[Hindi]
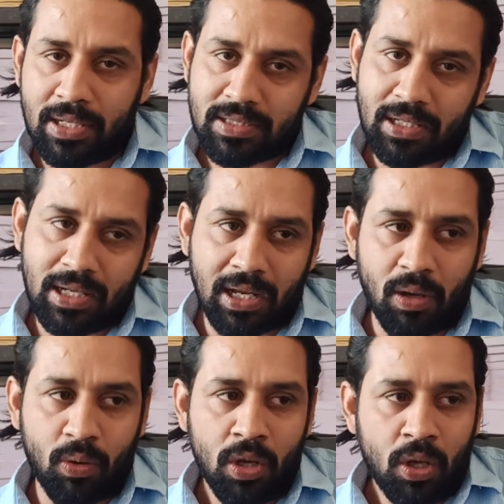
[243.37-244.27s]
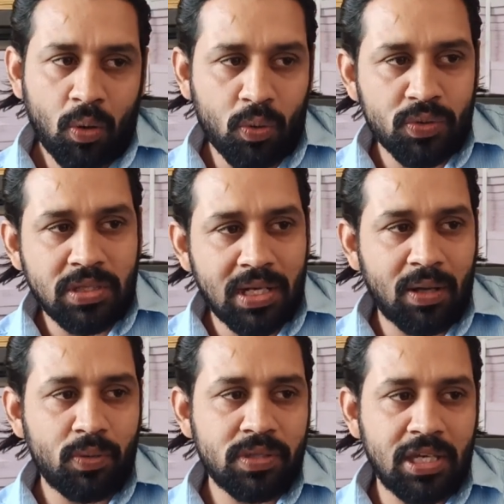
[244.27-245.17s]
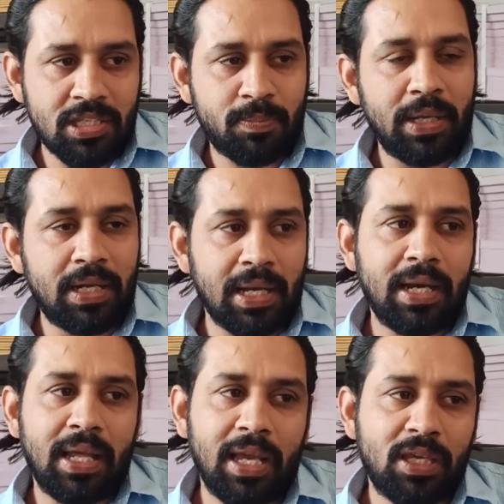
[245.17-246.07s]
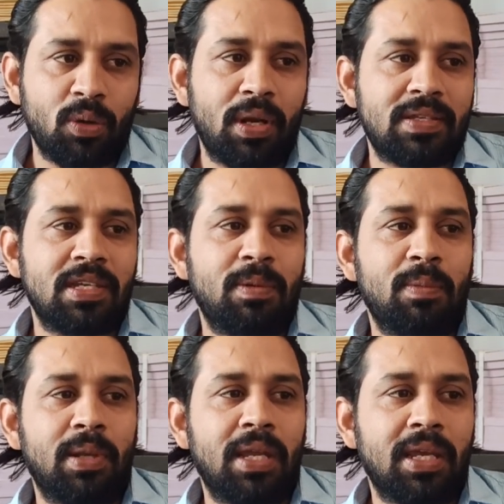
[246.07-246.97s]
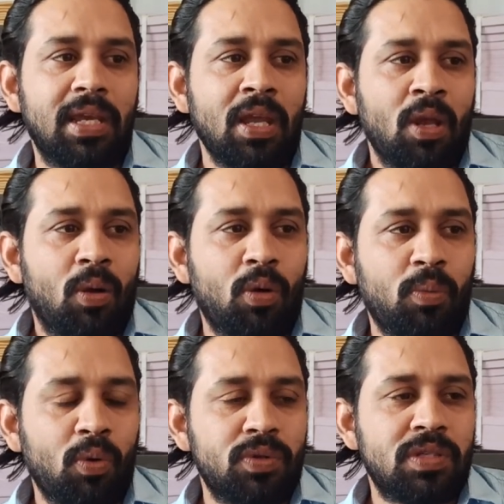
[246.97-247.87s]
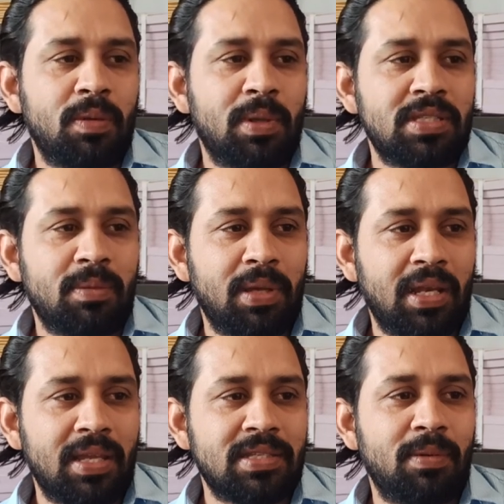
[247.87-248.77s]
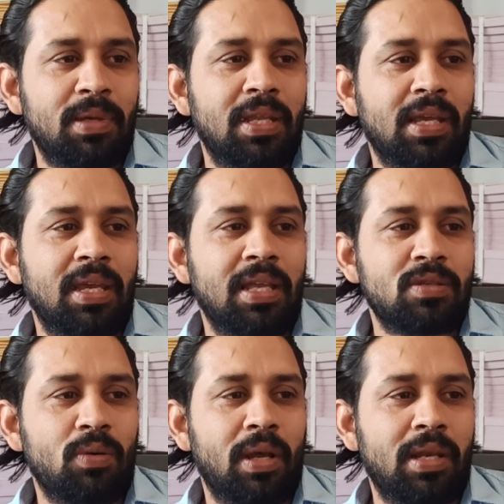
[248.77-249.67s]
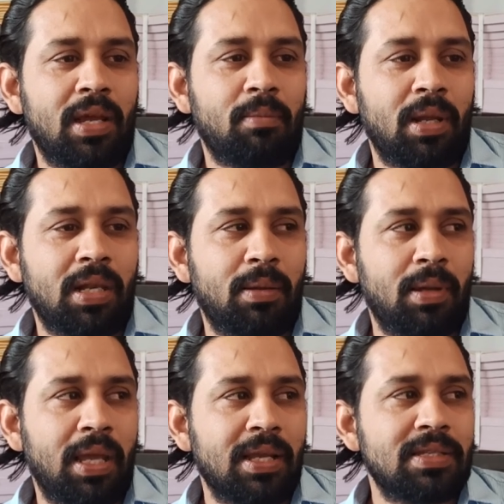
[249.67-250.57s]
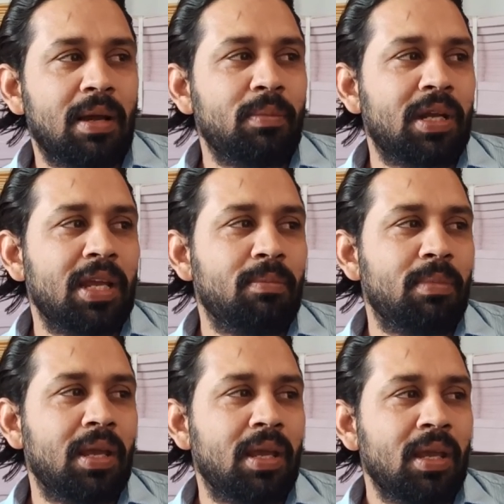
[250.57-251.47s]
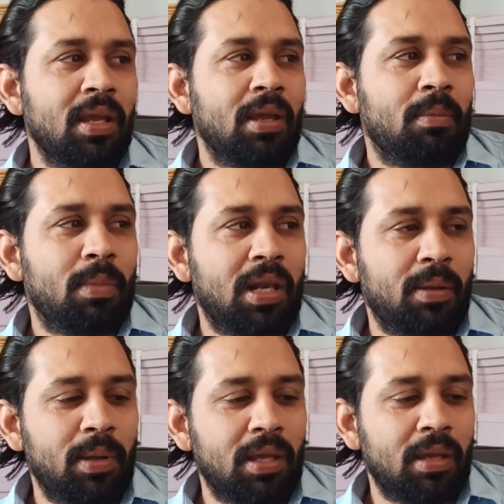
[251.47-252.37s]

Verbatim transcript: टेस्ट लगाओ और उससे ना उसकी स्पीड एंड एक्यूरेसी भी बनेगी और बहुत से बच्चे मैंने ऐसे भी देखे हैं जो है ना मतलब एग्ज़ाम टाइम में मतलब